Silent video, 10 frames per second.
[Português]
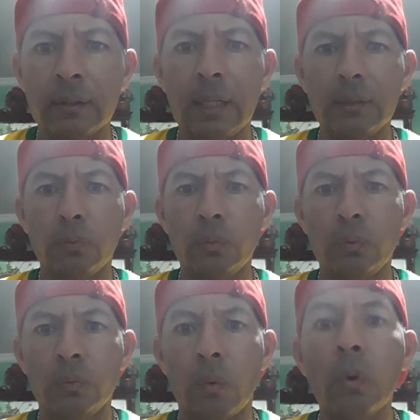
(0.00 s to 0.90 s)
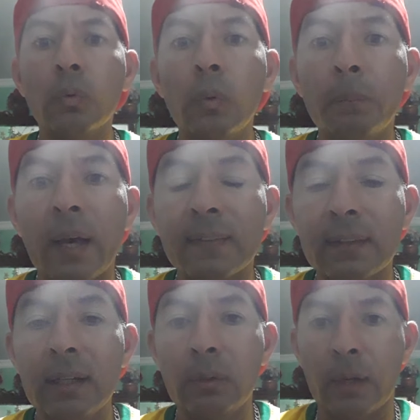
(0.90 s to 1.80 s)
Dando
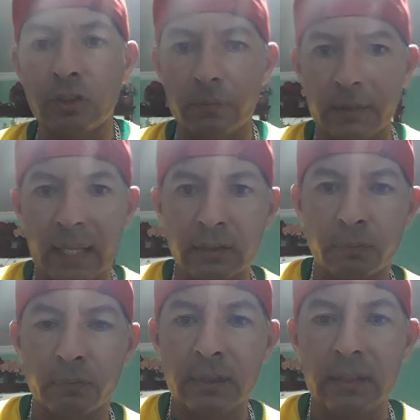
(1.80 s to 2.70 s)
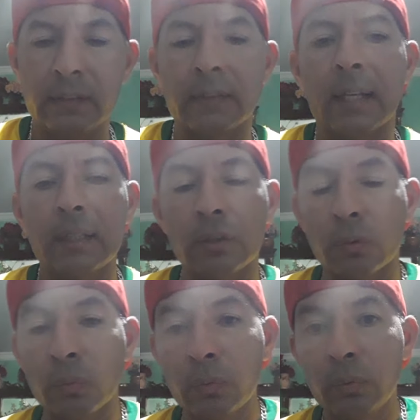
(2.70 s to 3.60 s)
ocupação, atividade física,
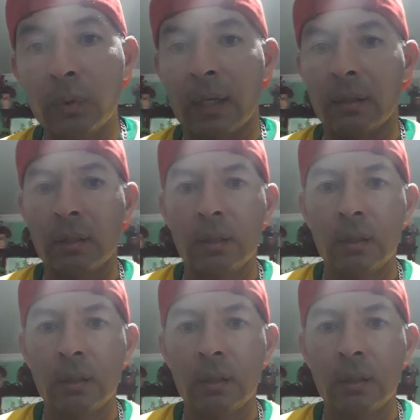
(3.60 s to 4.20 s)
leitura,